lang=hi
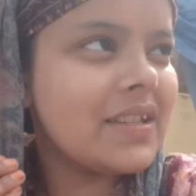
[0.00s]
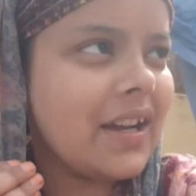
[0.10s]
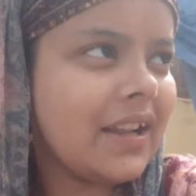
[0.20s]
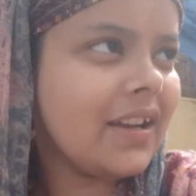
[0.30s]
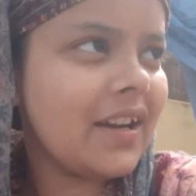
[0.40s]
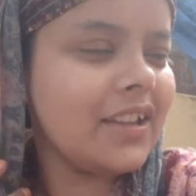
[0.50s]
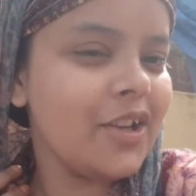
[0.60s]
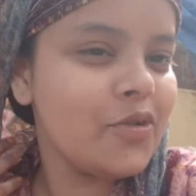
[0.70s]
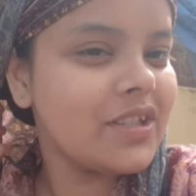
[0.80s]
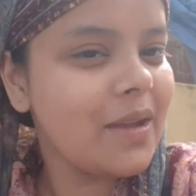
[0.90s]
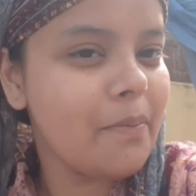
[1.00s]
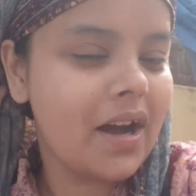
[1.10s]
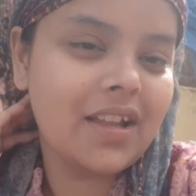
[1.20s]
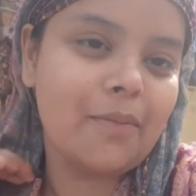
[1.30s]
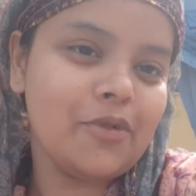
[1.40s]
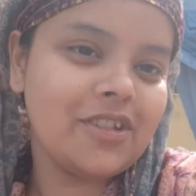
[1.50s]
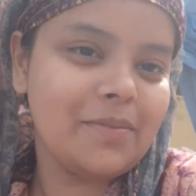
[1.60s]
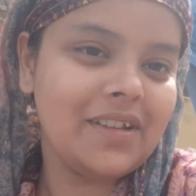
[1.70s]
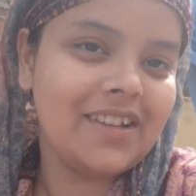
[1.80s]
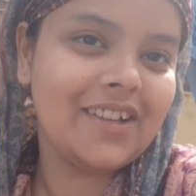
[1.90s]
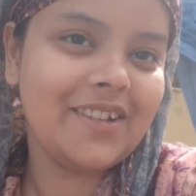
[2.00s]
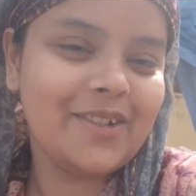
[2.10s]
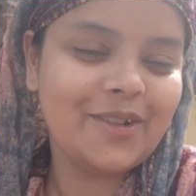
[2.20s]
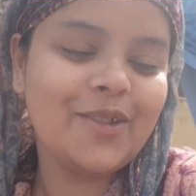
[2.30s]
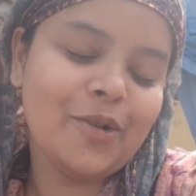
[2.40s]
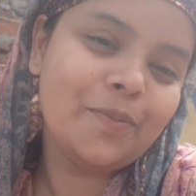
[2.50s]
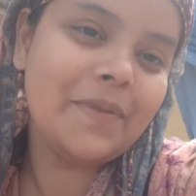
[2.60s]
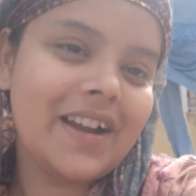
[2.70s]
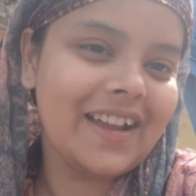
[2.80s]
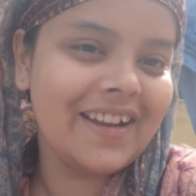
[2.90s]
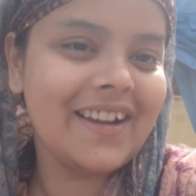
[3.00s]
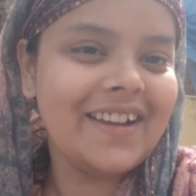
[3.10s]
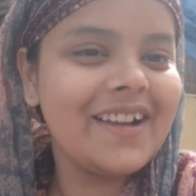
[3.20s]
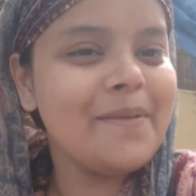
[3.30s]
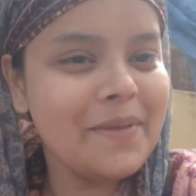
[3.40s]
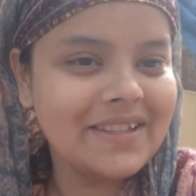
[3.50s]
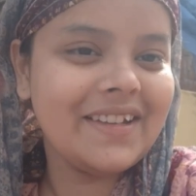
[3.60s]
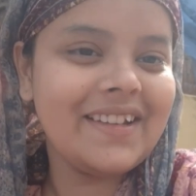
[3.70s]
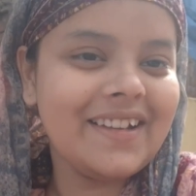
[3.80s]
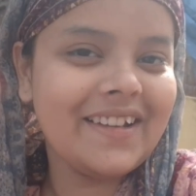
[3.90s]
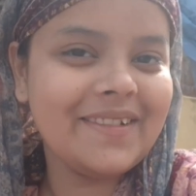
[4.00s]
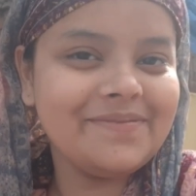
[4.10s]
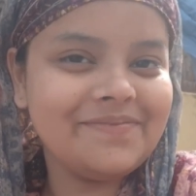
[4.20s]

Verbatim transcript: खाना खाते हैं उसके बाद आप लोग से मिलते हैं क्योंकि धूप में खाना खाने का मज़ा ही अलग है